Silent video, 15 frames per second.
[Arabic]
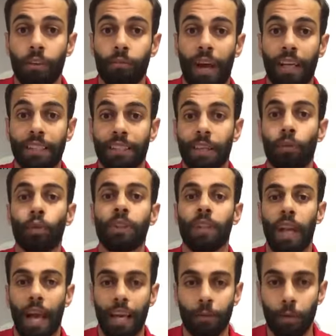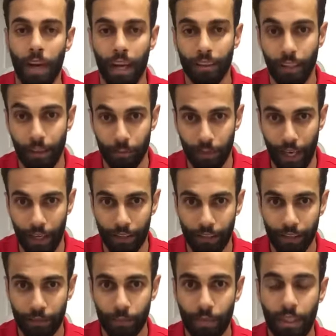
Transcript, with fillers: فهتزود الحجم العضلي بتاعك